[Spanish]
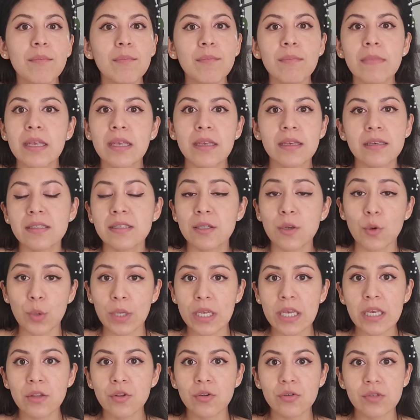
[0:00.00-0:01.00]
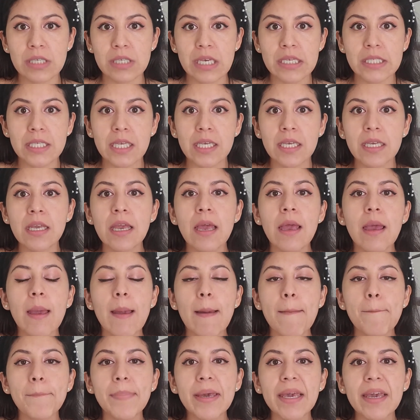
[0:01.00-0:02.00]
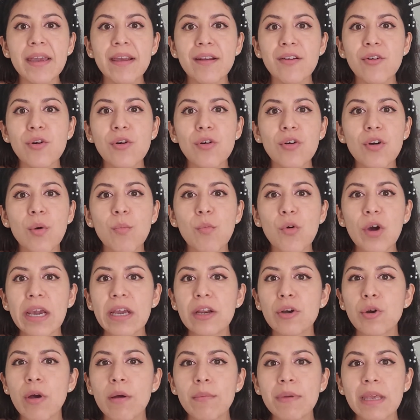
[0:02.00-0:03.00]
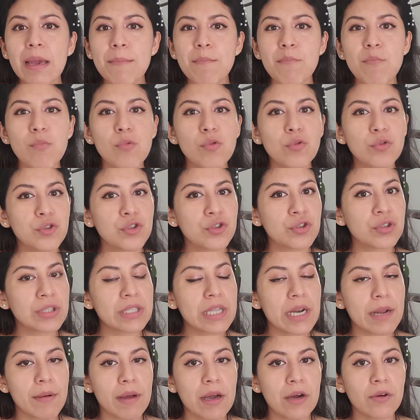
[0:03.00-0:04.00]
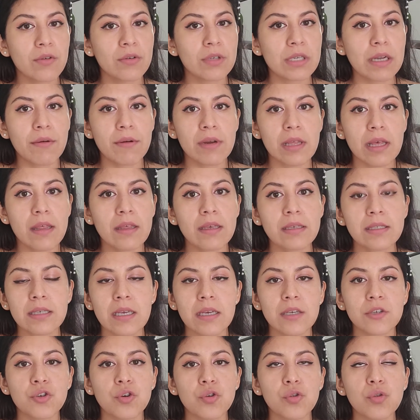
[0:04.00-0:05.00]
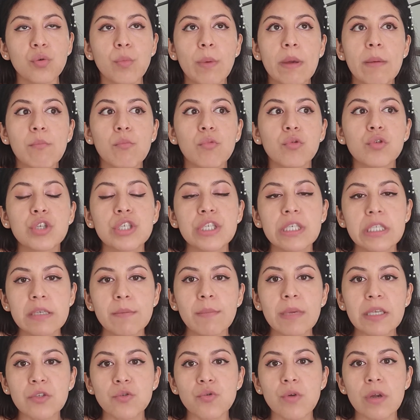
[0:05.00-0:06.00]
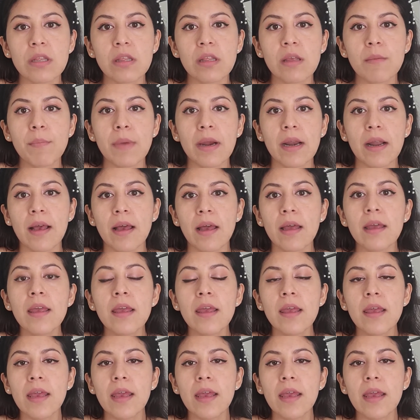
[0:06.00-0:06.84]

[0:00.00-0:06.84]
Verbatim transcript: mis lujitos y así, pero como que no había muchos trabajos, la verdad es que yo tuve muchísima suerte para